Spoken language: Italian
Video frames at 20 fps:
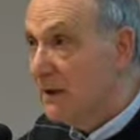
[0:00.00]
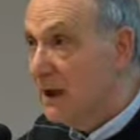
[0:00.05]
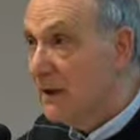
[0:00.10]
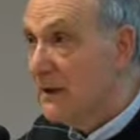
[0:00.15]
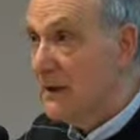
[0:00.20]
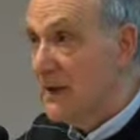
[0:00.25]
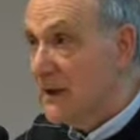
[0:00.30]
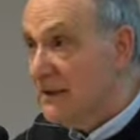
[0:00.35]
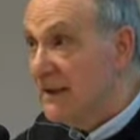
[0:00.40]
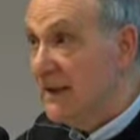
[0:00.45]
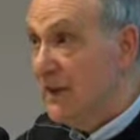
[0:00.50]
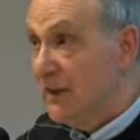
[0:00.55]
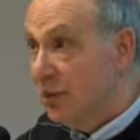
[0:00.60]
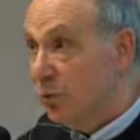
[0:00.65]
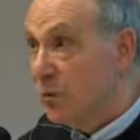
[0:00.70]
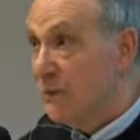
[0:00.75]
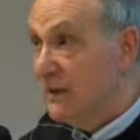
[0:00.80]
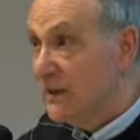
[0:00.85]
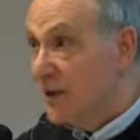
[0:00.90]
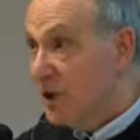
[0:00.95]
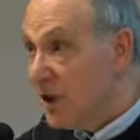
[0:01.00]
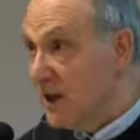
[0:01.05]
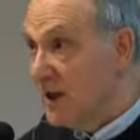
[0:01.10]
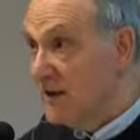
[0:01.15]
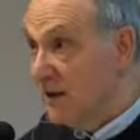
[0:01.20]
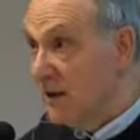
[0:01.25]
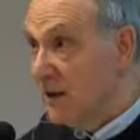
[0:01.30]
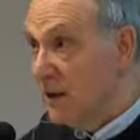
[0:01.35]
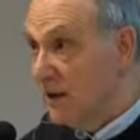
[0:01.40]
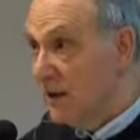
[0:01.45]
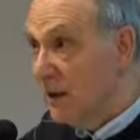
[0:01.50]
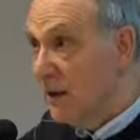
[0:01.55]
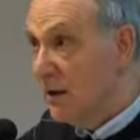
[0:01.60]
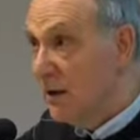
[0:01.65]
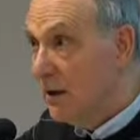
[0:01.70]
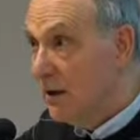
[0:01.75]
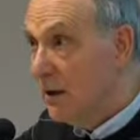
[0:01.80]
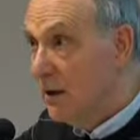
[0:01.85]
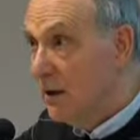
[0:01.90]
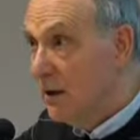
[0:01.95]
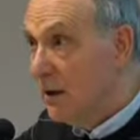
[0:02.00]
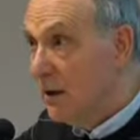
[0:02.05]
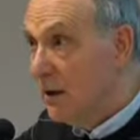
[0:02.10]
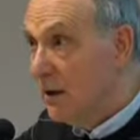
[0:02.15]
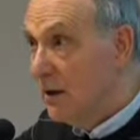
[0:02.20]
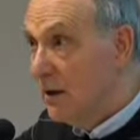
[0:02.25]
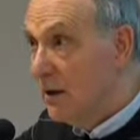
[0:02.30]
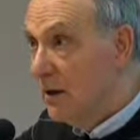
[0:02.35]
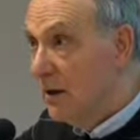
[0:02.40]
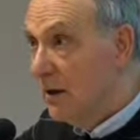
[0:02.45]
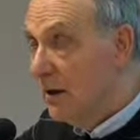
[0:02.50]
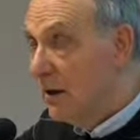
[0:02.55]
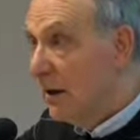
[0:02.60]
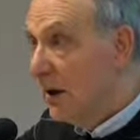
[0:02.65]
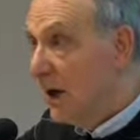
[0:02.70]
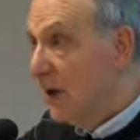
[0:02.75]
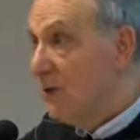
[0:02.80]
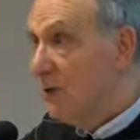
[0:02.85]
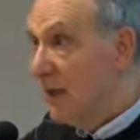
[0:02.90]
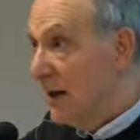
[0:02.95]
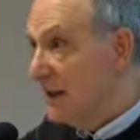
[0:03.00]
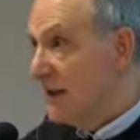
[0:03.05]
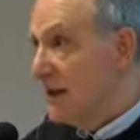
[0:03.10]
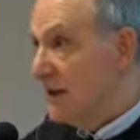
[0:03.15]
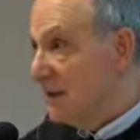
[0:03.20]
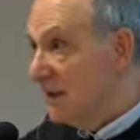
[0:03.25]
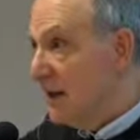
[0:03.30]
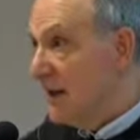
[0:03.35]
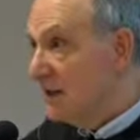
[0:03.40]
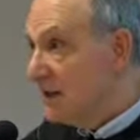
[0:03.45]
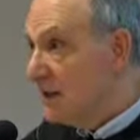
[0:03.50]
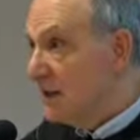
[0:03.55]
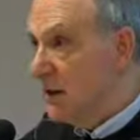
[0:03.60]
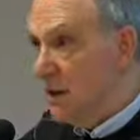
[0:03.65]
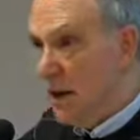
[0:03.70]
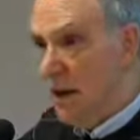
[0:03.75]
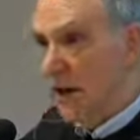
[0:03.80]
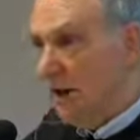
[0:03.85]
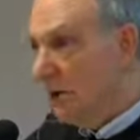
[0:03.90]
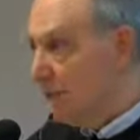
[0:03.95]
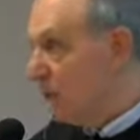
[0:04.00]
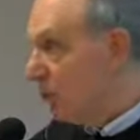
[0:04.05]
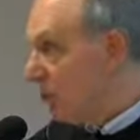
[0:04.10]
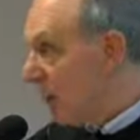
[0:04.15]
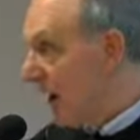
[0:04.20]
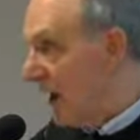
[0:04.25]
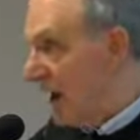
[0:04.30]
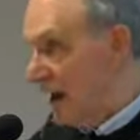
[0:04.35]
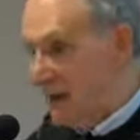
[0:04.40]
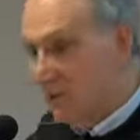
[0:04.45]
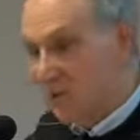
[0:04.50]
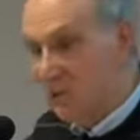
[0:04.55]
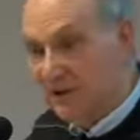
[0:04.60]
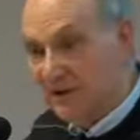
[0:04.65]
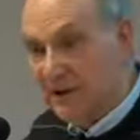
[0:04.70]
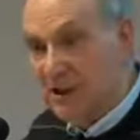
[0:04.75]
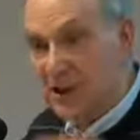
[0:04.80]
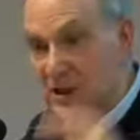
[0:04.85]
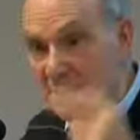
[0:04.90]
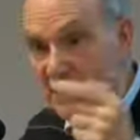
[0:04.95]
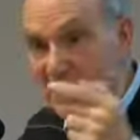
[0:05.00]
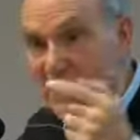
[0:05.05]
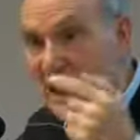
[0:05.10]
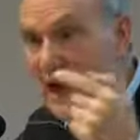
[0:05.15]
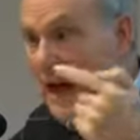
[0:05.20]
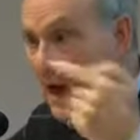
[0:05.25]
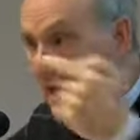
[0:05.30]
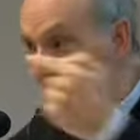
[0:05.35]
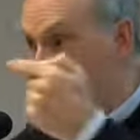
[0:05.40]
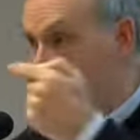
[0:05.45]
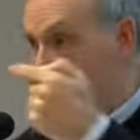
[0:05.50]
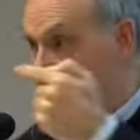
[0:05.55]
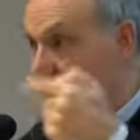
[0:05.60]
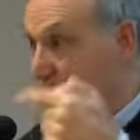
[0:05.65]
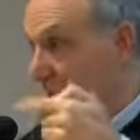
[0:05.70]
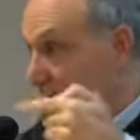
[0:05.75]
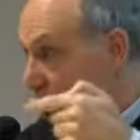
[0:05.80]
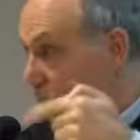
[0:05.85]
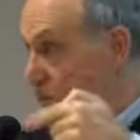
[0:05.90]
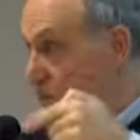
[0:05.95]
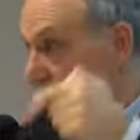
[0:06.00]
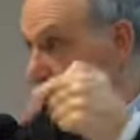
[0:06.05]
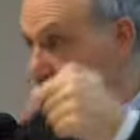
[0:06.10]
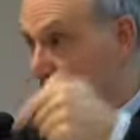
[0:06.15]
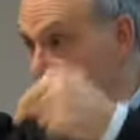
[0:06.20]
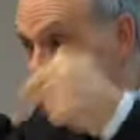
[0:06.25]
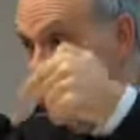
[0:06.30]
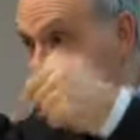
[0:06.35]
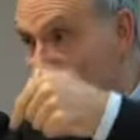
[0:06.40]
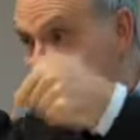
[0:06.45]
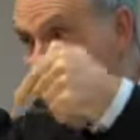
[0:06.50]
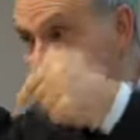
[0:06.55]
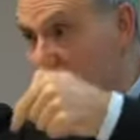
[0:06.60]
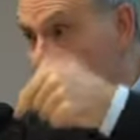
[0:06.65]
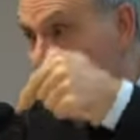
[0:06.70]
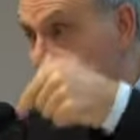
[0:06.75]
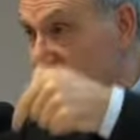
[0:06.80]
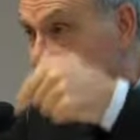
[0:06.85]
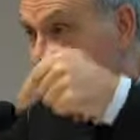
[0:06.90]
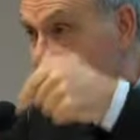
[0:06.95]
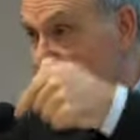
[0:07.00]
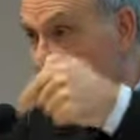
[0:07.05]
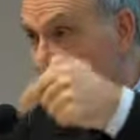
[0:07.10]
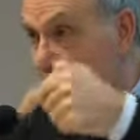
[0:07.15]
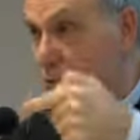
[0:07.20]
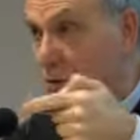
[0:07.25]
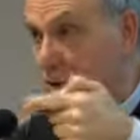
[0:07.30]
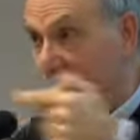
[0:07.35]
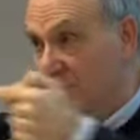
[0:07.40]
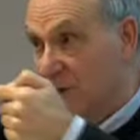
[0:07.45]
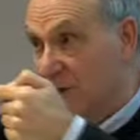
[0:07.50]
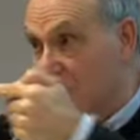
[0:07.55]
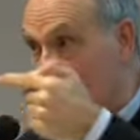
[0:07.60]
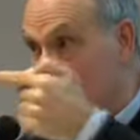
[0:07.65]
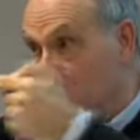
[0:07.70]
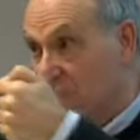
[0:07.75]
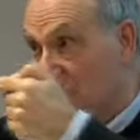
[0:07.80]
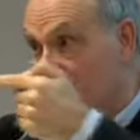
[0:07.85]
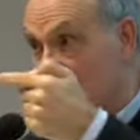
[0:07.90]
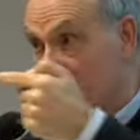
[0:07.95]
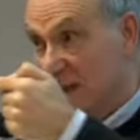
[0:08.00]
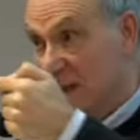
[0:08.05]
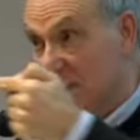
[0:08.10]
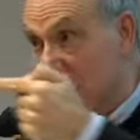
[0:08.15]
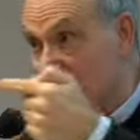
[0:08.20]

I tedeschi erano contro i francesi e gli oblati tedeschi erano di qua e quelli francesi di là, e tutti e due nell'esercito e facevano la guerra, si